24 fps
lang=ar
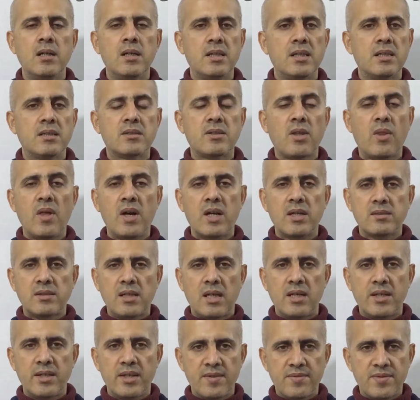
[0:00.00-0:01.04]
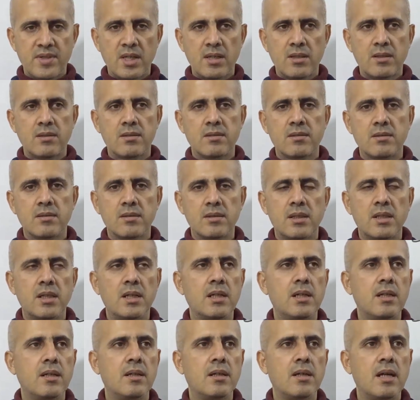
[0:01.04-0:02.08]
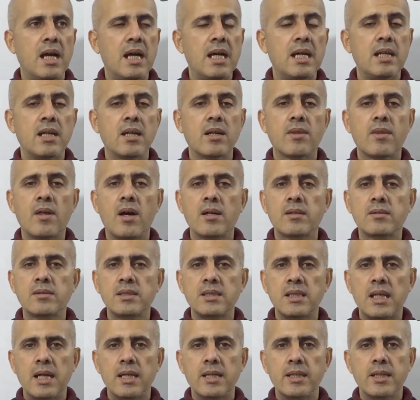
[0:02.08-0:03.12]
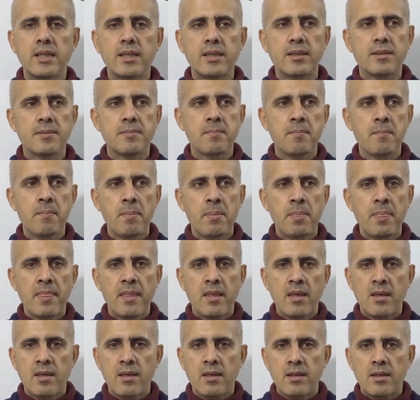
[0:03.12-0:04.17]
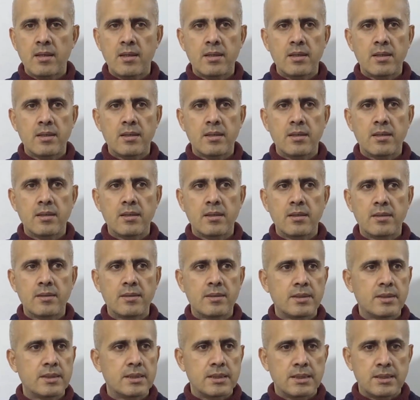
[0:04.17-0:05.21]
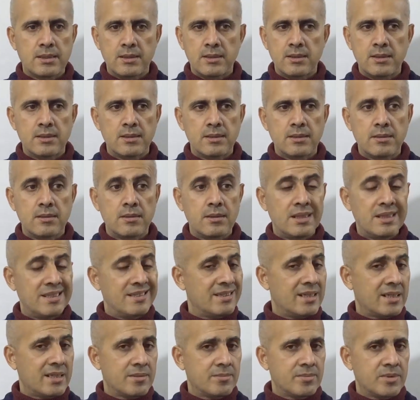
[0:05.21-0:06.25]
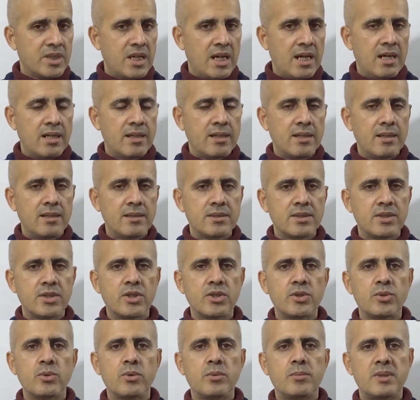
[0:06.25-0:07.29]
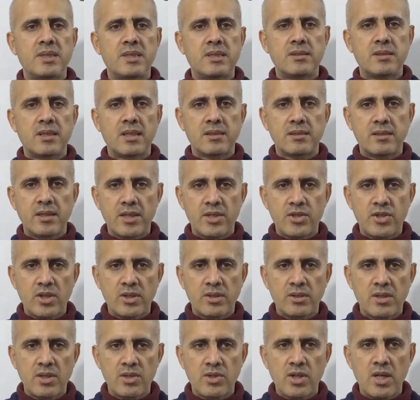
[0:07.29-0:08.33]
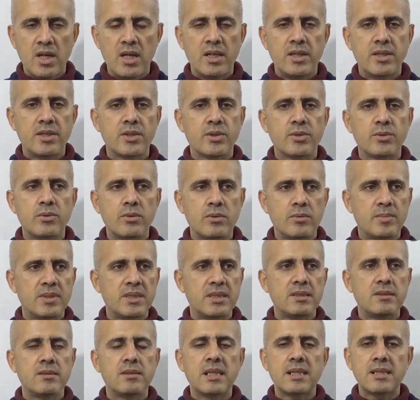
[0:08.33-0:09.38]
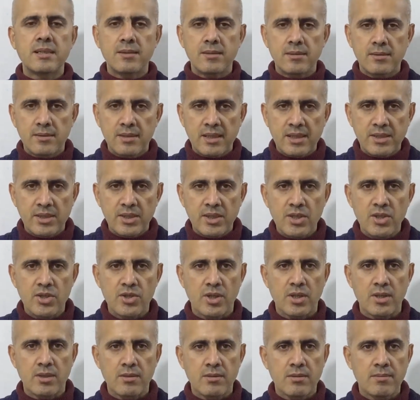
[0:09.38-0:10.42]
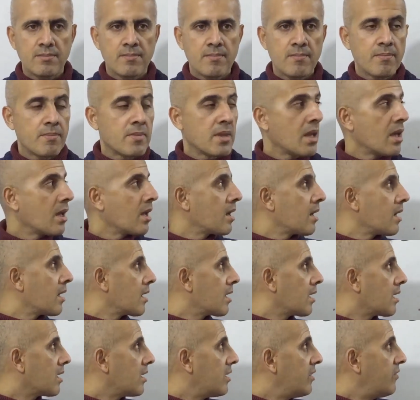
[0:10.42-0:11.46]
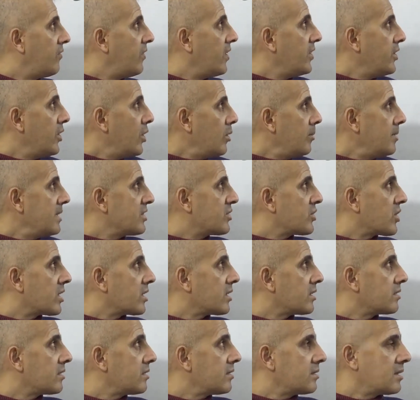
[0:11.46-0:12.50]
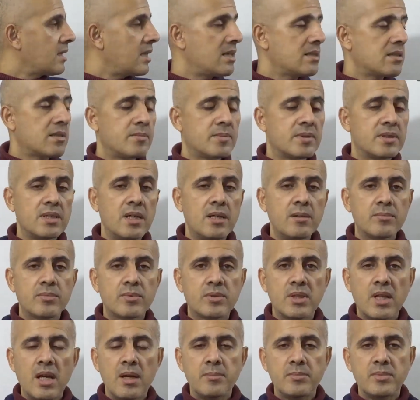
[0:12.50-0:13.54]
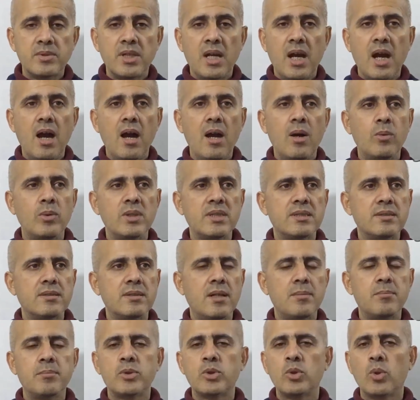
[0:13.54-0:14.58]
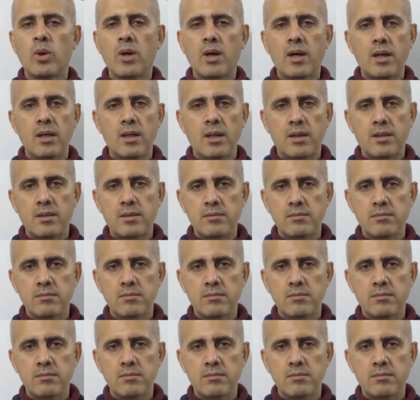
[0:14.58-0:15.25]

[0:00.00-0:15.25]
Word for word: انت ضاغط على نفسك آه، اهلك ضاغطين عليك أه عندك امتحانات يريدون من عندك درجة نجاح يريدون من عندك نتيجة فالنوم الجيد انت لازم تنام تنام تحاول تنام بدون قلق